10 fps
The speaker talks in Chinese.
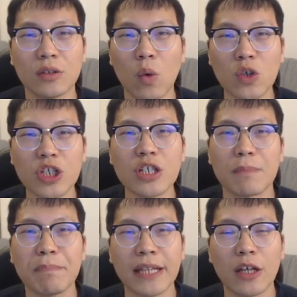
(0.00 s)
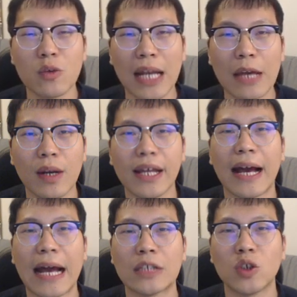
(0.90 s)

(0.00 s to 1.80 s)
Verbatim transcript: 攻势变得越来越厉害，